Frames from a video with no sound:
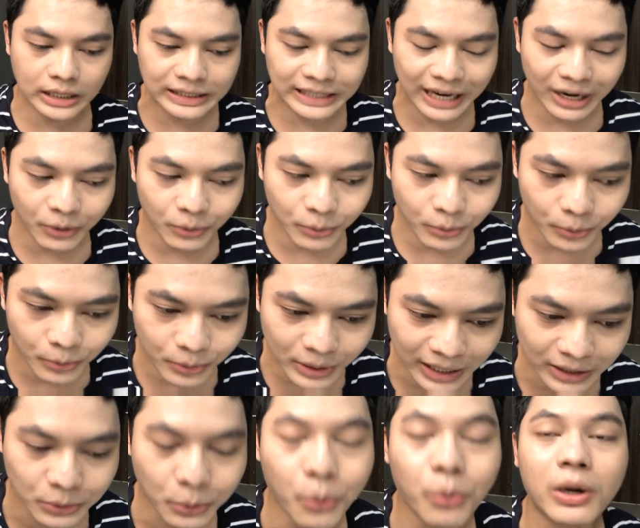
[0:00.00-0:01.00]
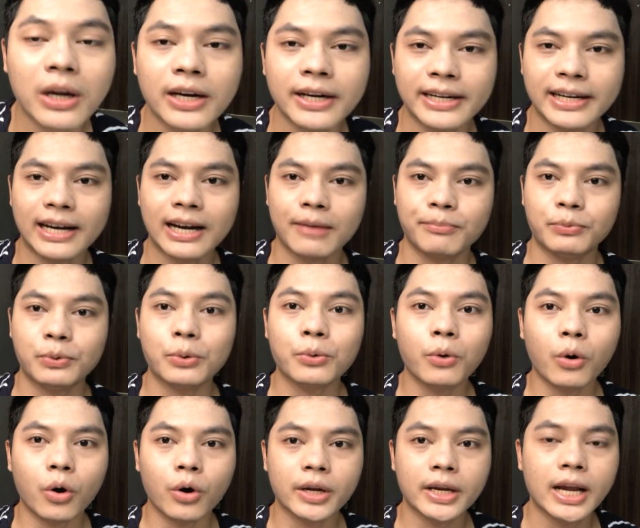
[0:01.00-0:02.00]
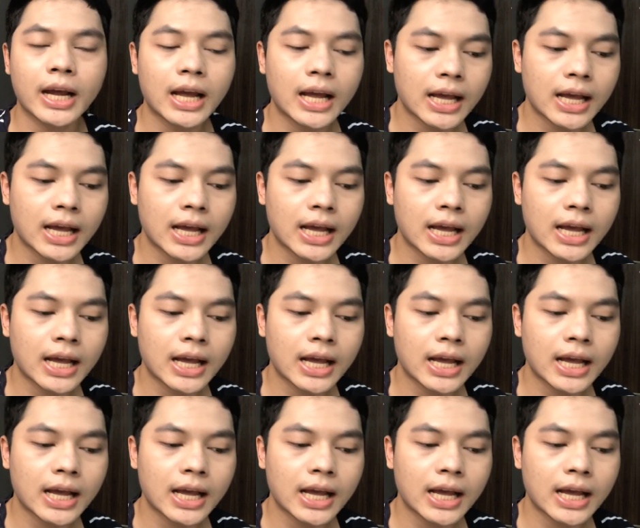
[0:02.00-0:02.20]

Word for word: เข้ากระทุเลยนะครับทุกคน